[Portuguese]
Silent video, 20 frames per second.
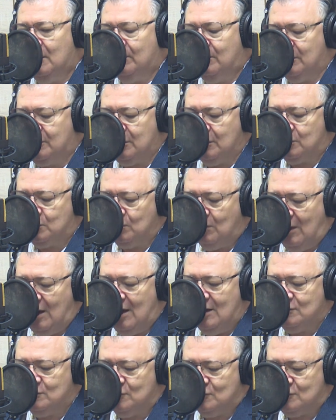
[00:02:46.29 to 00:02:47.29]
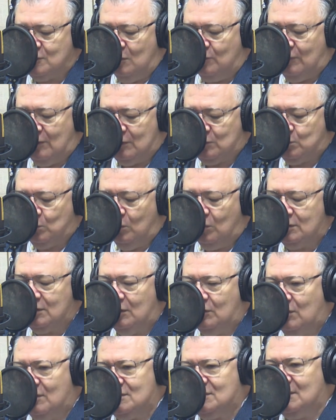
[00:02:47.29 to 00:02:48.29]
porque tu és o Salvador
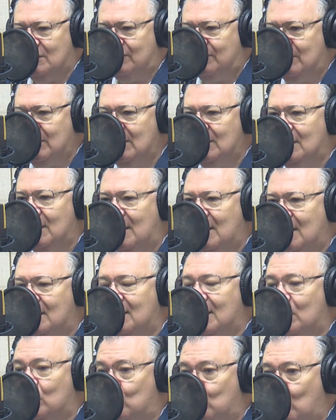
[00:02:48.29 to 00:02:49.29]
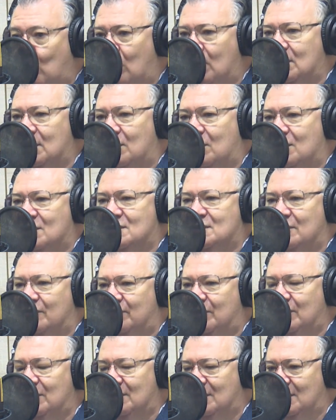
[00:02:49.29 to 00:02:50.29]
da nossa vida, Redentor da nossa
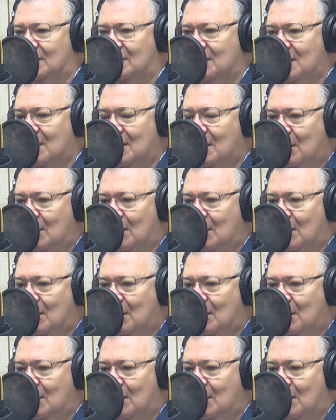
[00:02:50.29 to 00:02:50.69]
vida.